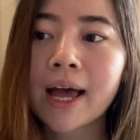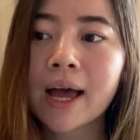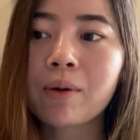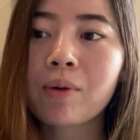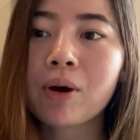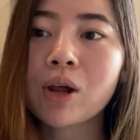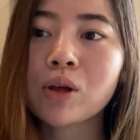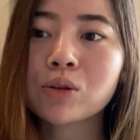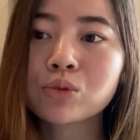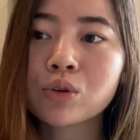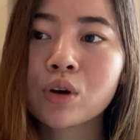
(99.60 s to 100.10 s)
台
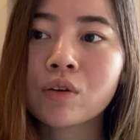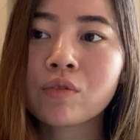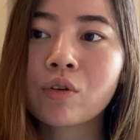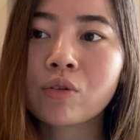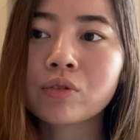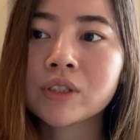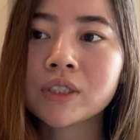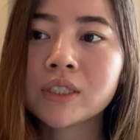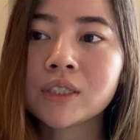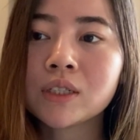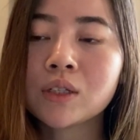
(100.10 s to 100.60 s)
湾的吹
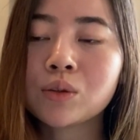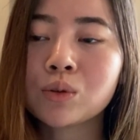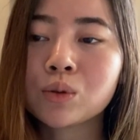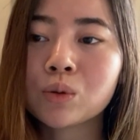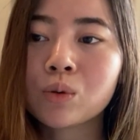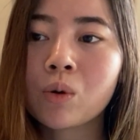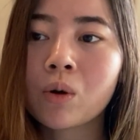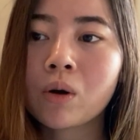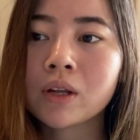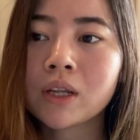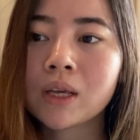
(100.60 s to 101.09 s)
风机如
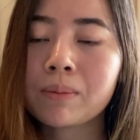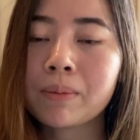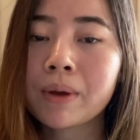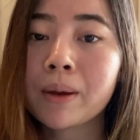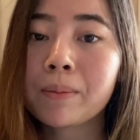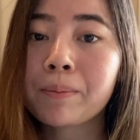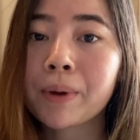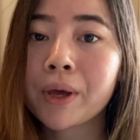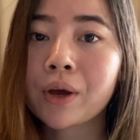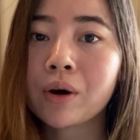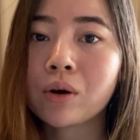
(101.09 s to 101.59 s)
果里
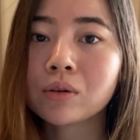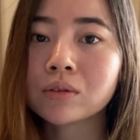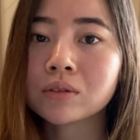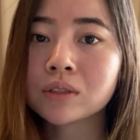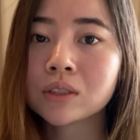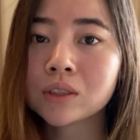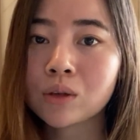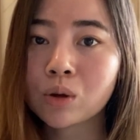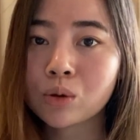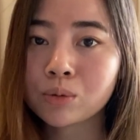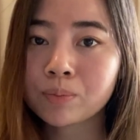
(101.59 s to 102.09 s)
面没有。
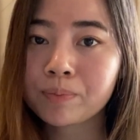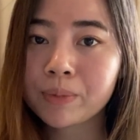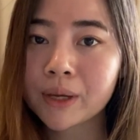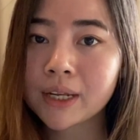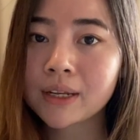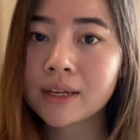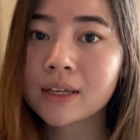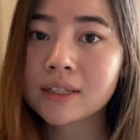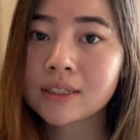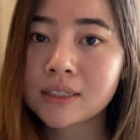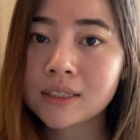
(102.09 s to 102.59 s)
自动
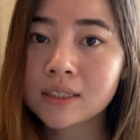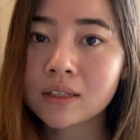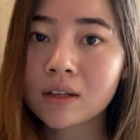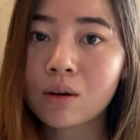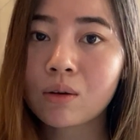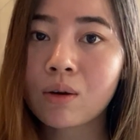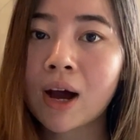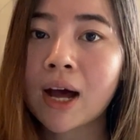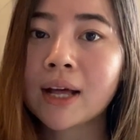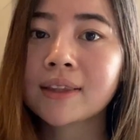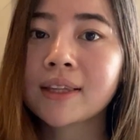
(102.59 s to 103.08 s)
变电器
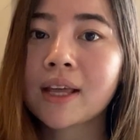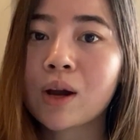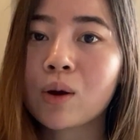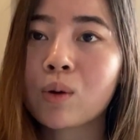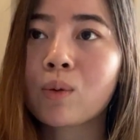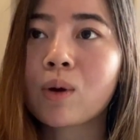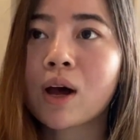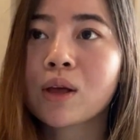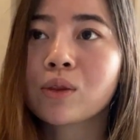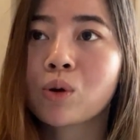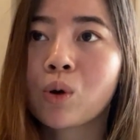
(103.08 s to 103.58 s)
的话，带
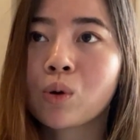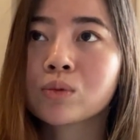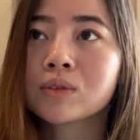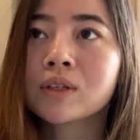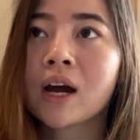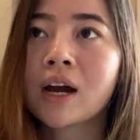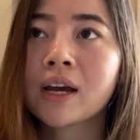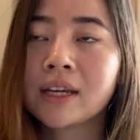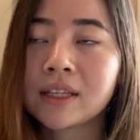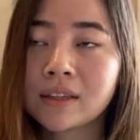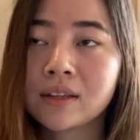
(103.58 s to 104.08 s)
过来通
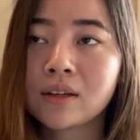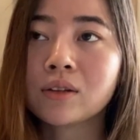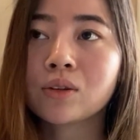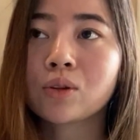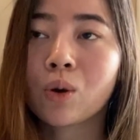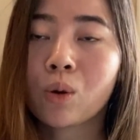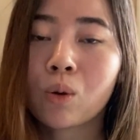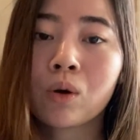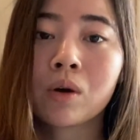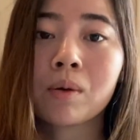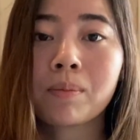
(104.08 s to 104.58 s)
常一定
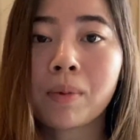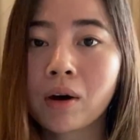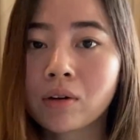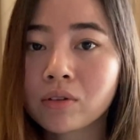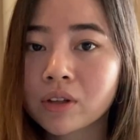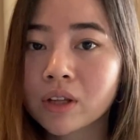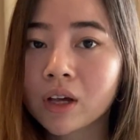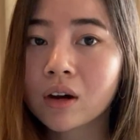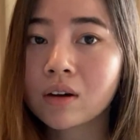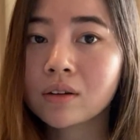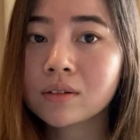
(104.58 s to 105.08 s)
都会爆
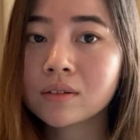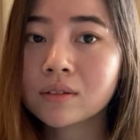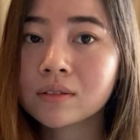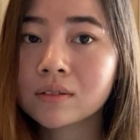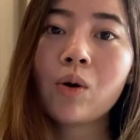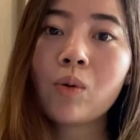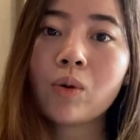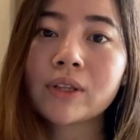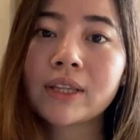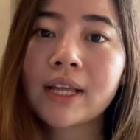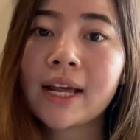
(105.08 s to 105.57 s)
掉。然
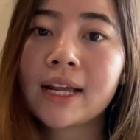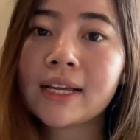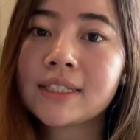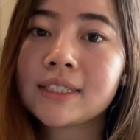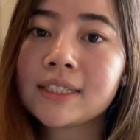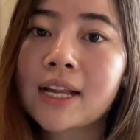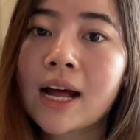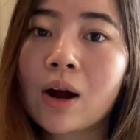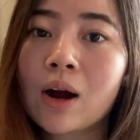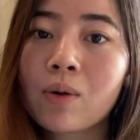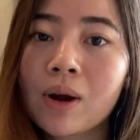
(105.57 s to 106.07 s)
后我带的
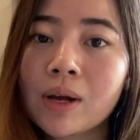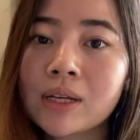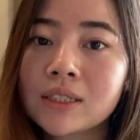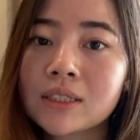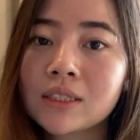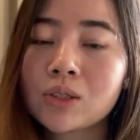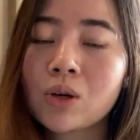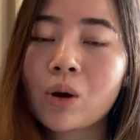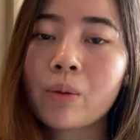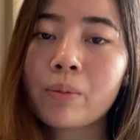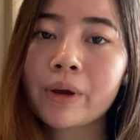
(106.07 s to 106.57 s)
其他盥
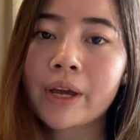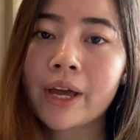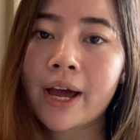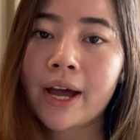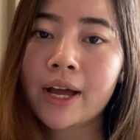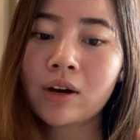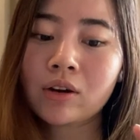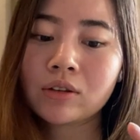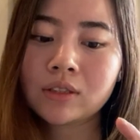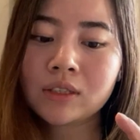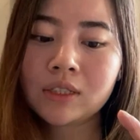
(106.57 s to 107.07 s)
洗用品，
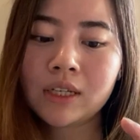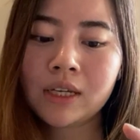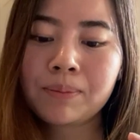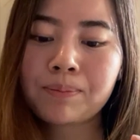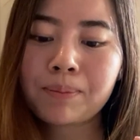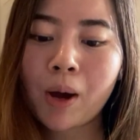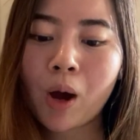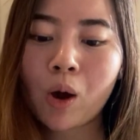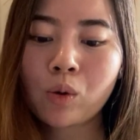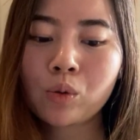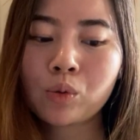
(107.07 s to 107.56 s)
还有一
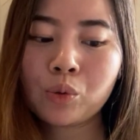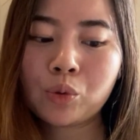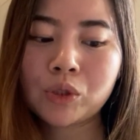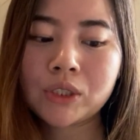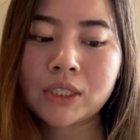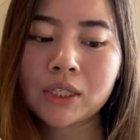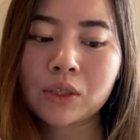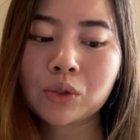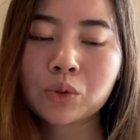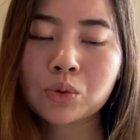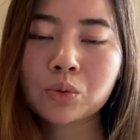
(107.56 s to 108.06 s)
包旅
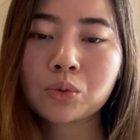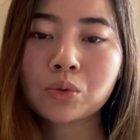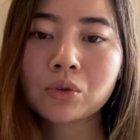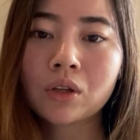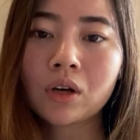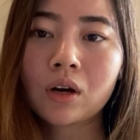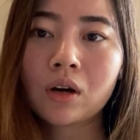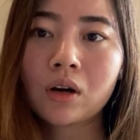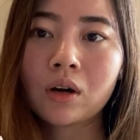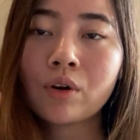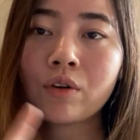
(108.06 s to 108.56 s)
行组
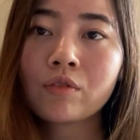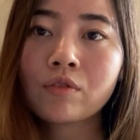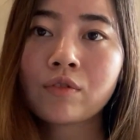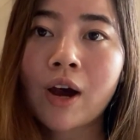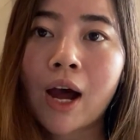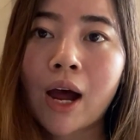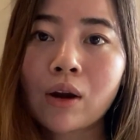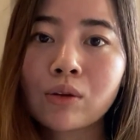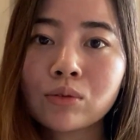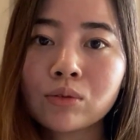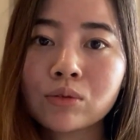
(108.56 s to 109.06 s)
的润
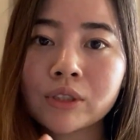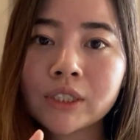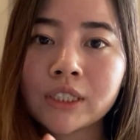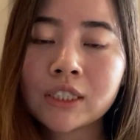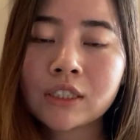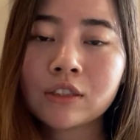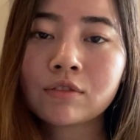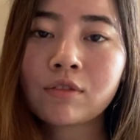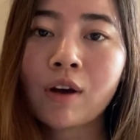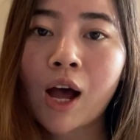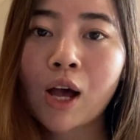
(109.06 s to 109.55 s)
发乳、
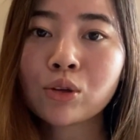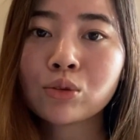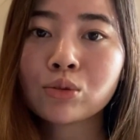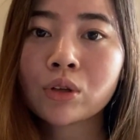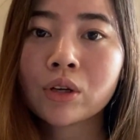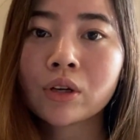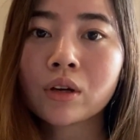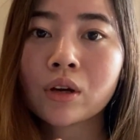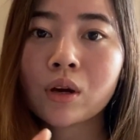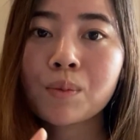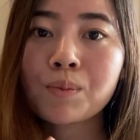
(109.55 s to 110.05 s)
洗发
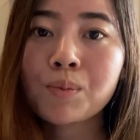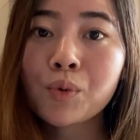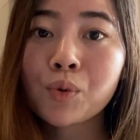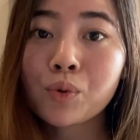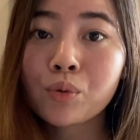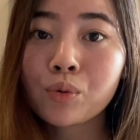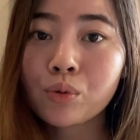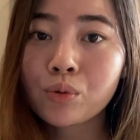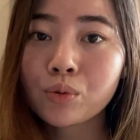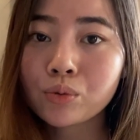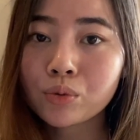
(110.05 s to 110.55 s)
水跟
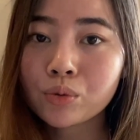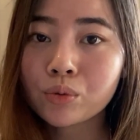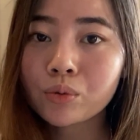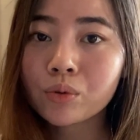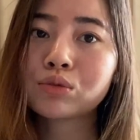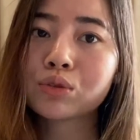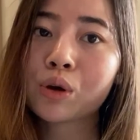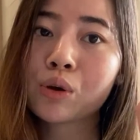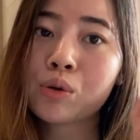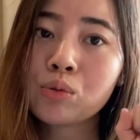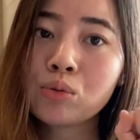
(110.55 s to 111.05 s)
沐浴乳。我
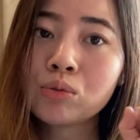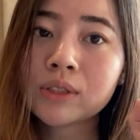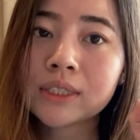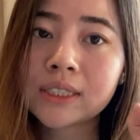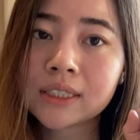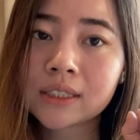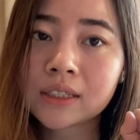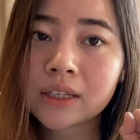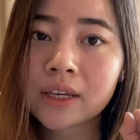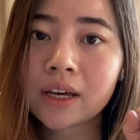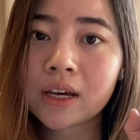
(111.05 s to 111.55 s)
觉得浴
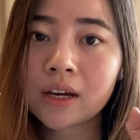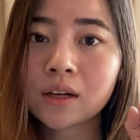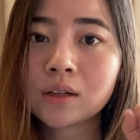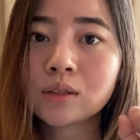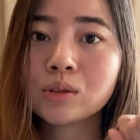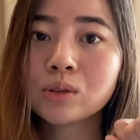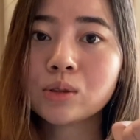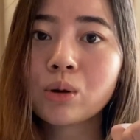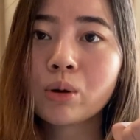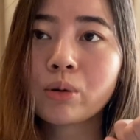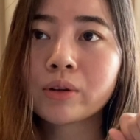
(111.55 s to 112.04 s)
巾也
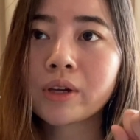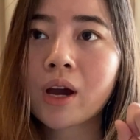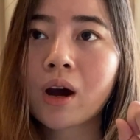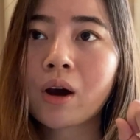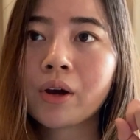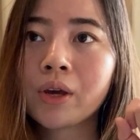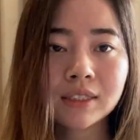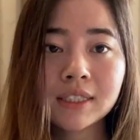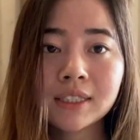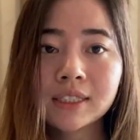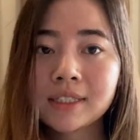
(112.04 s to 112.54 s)
很重
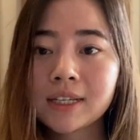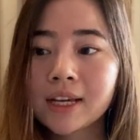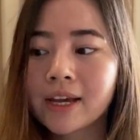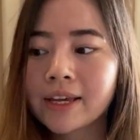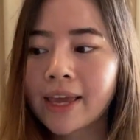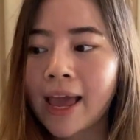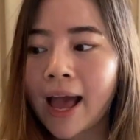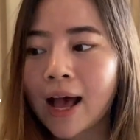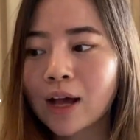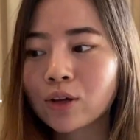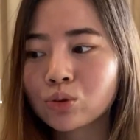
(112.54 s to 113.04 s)
要，自己的
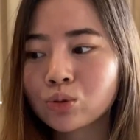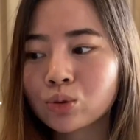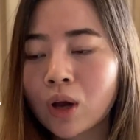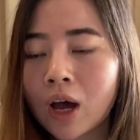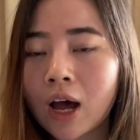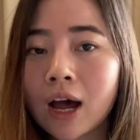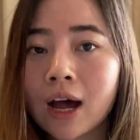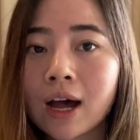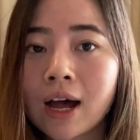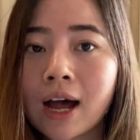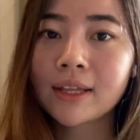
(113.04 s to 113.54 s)
牙
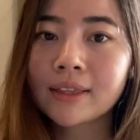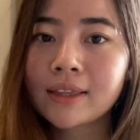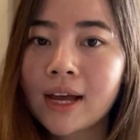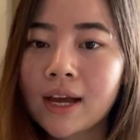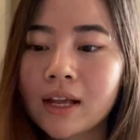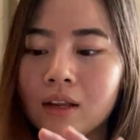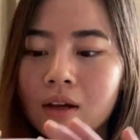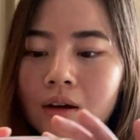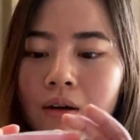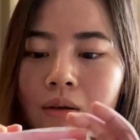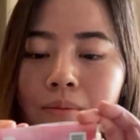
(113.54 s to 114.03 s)
刷还
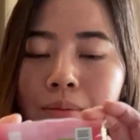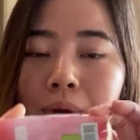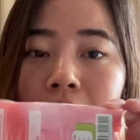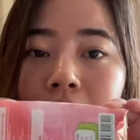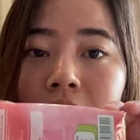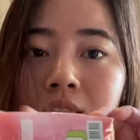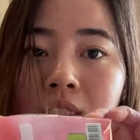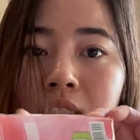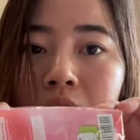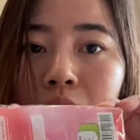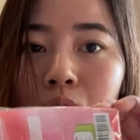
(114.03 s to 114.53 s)
带了
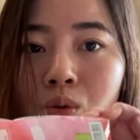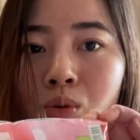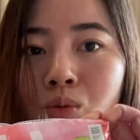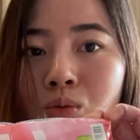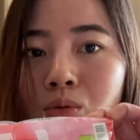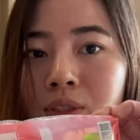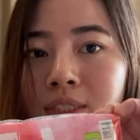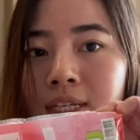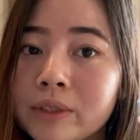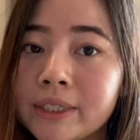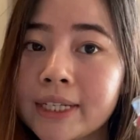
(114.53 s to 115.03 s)
免洗
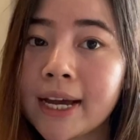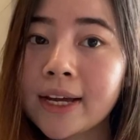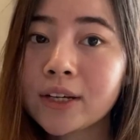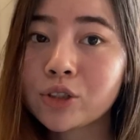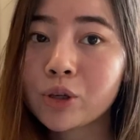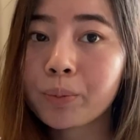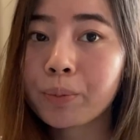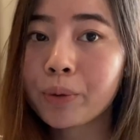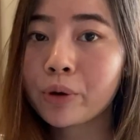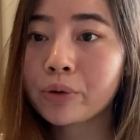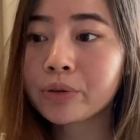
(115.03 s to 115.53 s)
裤，我这样也
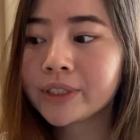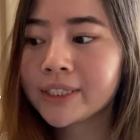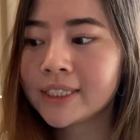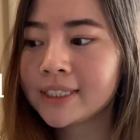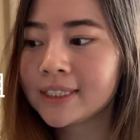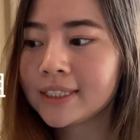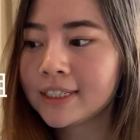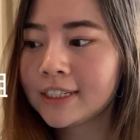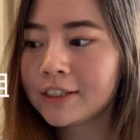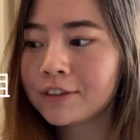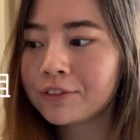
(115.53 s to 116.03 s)
就不用
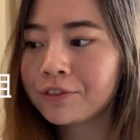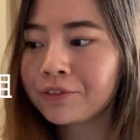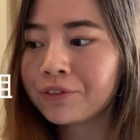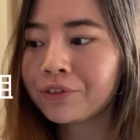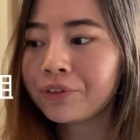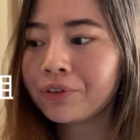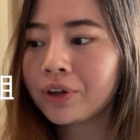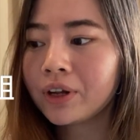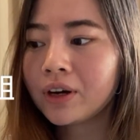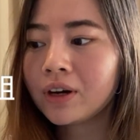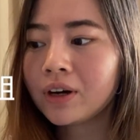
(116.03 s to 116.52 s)
洗衣服